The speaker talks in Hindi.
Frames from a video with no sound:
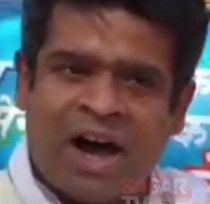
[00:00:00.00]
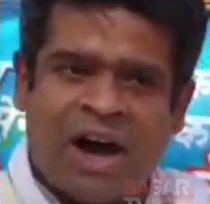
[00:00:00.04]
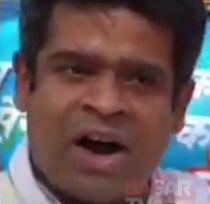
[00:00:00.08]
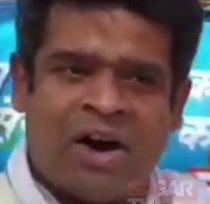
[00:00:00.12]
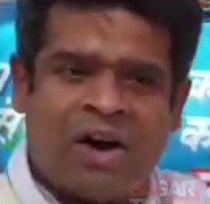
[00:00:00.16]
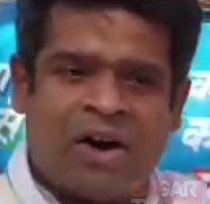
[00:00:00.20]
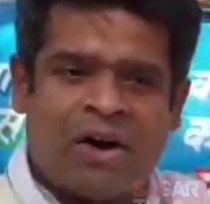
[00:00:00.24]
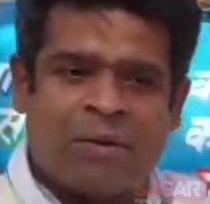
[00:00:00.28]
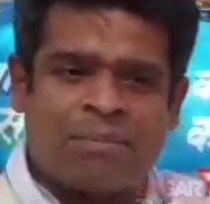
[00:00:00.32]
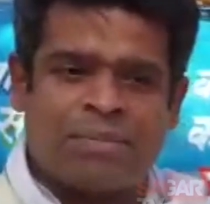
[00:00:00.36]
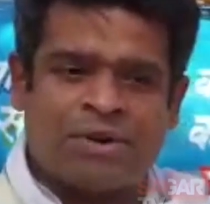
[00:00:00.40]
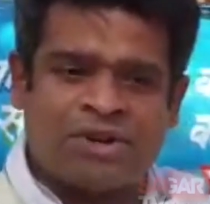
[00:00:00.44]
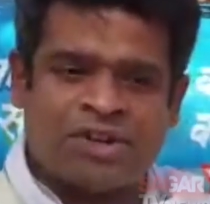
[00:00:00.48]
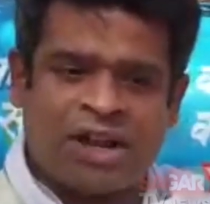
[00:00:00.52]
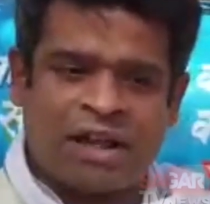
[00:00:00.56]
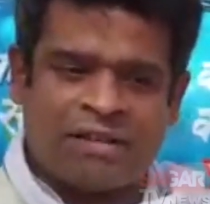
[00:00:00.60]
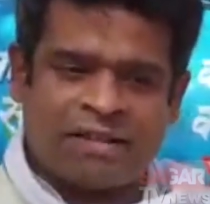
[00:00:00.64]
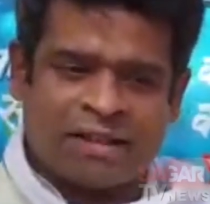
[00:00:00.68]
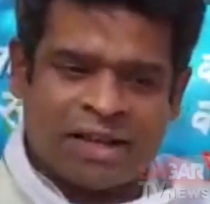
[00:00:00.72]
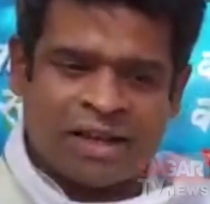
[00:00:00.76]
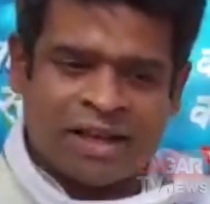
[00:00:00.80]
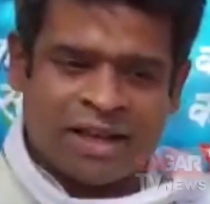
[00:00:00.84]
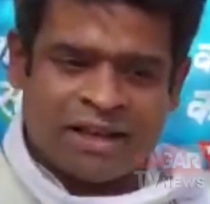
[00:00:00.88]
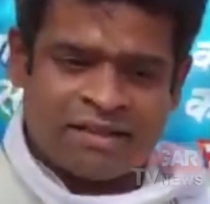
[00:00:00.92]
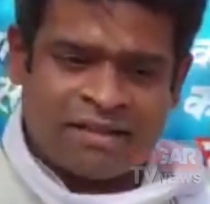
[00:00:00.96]
और
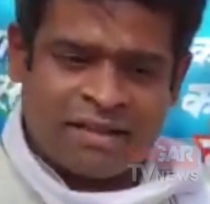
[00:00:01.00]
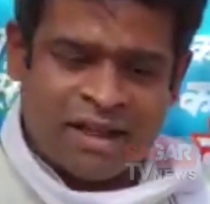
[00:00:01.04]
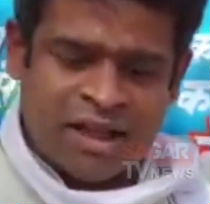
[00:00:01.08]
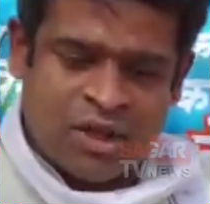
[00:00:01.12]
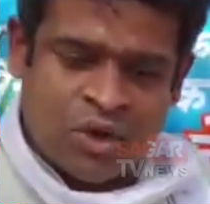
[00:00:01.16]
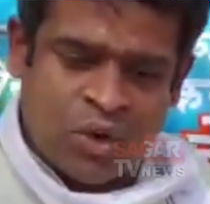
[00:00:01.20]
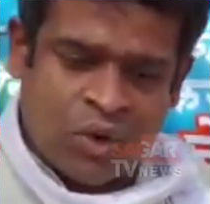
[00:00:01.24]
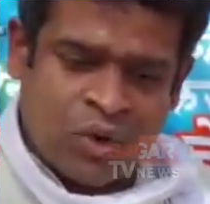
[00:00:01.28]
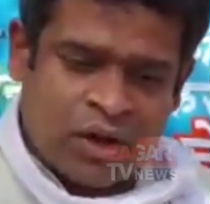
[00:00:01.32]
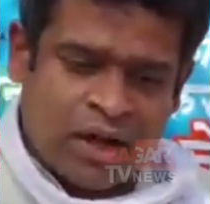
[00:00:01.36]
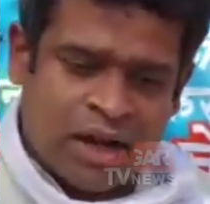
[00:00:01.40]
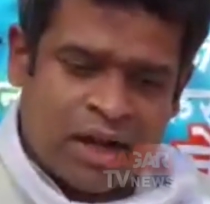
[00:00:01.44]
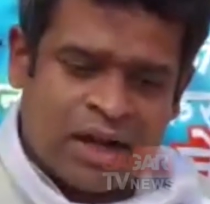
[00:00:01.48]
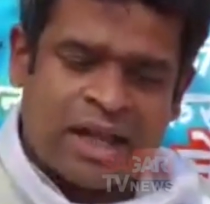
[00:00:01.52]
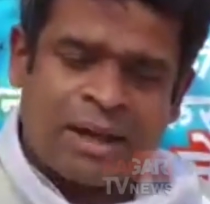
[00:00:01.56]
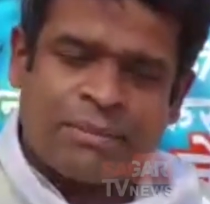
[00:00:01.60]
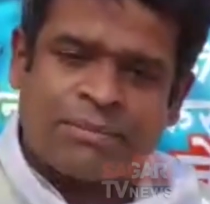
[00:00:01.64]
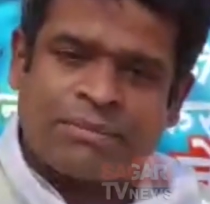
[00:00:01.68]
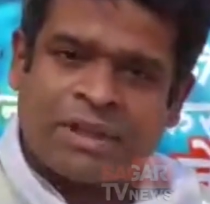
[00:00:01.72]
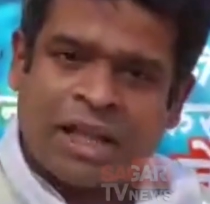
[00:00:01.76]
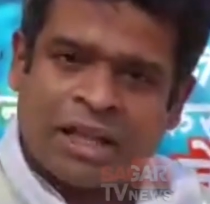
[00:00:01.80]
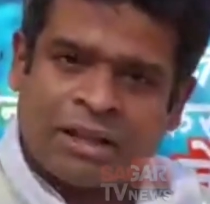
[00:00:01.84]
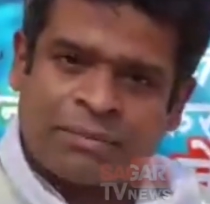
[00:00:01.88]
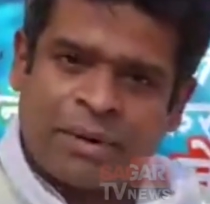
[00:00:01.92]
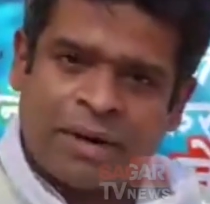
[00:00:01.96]
प्रशासन का सहयोग करने हम
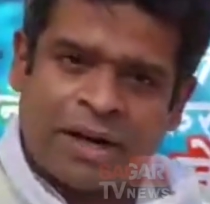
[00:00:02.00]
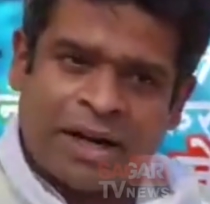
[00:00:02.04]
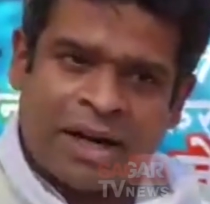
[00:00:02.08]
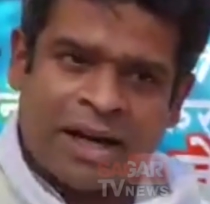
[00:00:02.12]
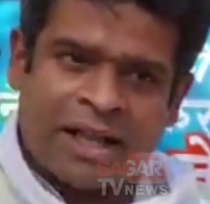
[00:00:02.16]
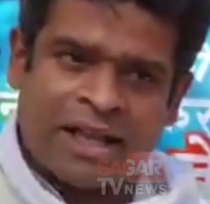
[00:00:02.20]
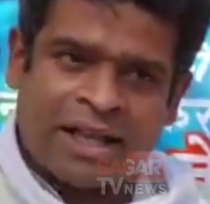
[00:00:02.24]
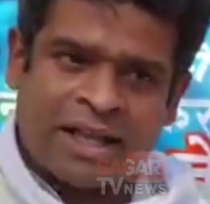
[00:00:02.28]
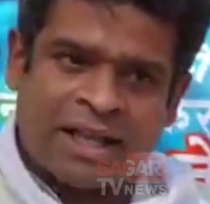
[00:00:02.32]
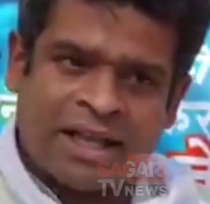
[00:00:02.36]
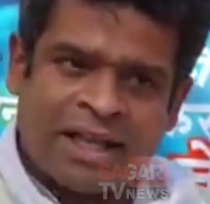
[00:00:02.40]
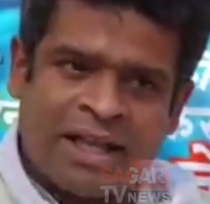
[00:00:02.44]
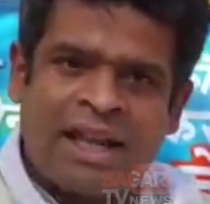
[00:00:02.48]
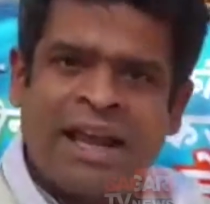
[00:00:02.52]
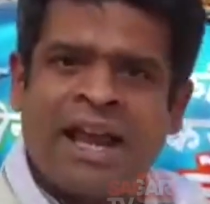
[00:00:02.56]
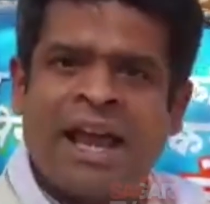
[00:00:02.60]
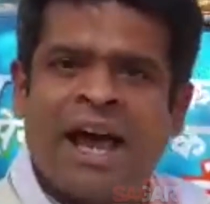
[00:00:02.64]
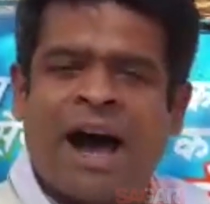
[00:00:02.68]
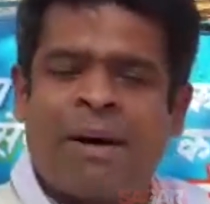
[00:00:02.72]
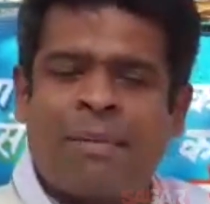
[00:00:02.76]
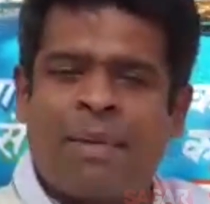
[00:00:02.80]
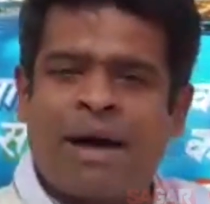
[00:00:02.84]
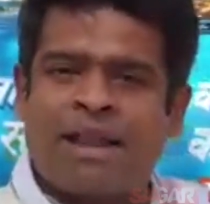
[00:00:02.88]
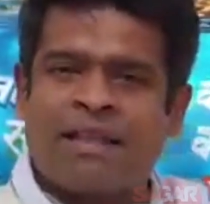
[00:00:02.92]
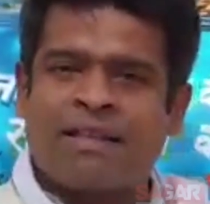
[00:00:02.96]
तत्पर खड़े हैं
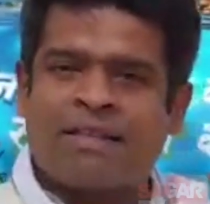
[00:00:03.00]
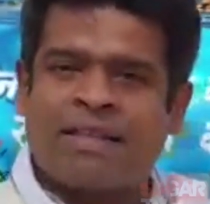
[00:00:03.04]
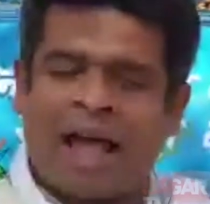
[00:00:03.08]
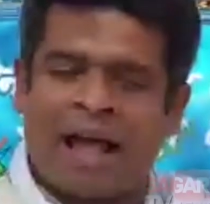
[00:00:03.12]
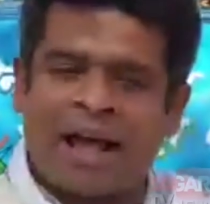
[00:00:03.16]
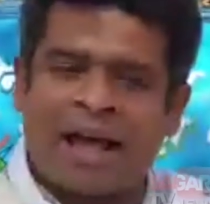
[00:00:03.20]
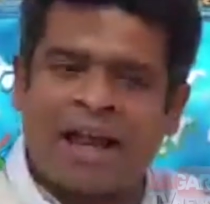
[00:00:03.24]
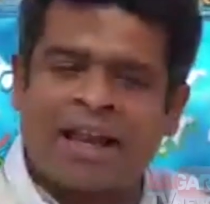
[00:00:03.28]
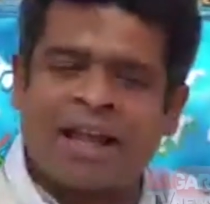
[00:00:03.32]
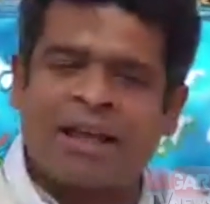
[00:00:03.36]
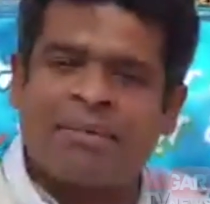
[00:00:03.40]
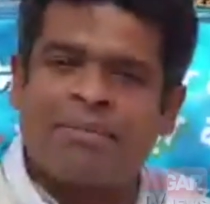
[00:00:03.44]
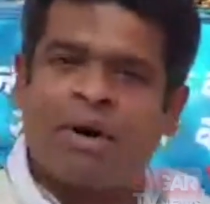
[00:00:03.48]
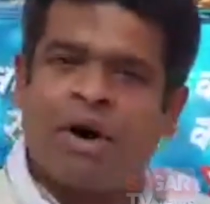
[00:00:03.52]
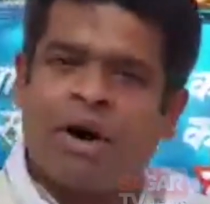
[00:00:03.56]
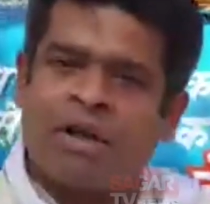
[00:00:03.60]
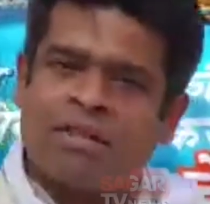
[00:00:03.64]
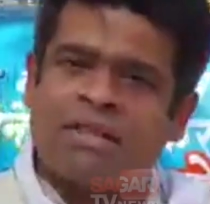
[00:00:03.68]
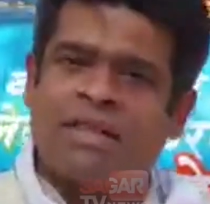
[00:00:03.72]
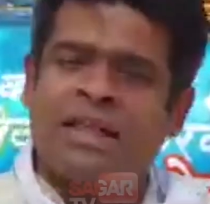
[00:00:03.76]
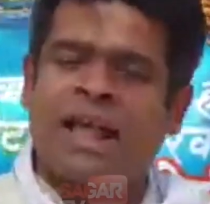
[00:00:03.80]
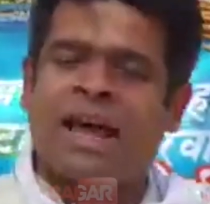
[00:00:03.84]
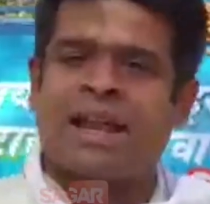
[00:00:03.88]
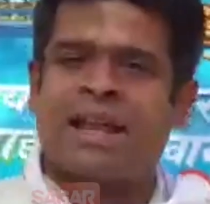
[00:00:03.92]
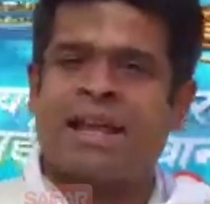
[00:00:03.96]
हमारे सागर के बहुत
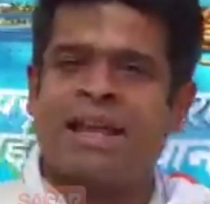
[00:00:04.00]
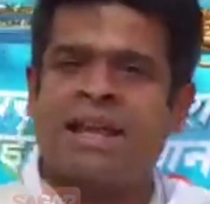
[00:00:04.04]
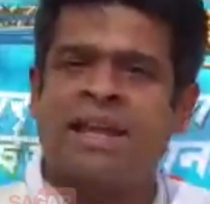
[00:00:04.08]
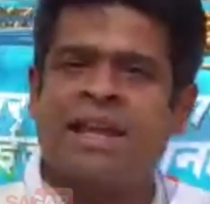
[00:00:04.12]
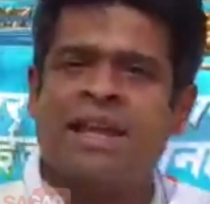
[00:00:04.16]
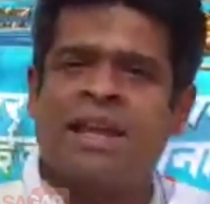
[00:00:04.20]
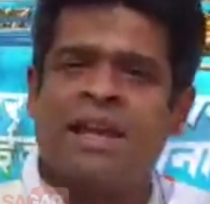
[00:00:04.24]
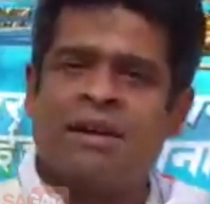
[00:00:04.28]
सारे